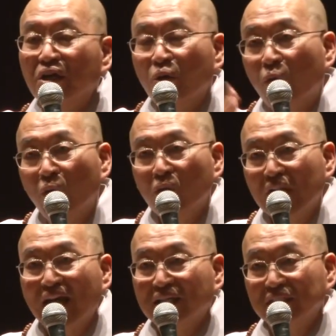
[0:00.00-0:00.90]

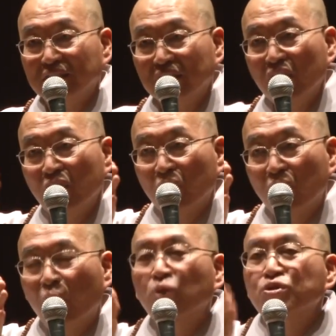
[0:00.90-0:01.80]
고락은
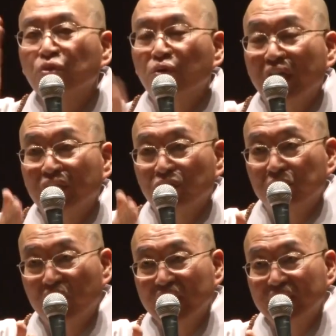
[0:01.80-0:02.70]
고 속에 또
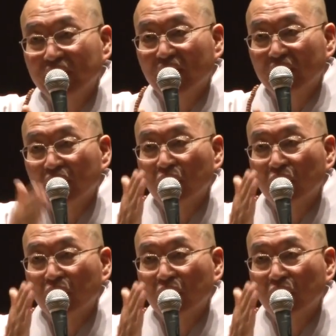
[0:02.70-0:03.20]
뭐가 있다?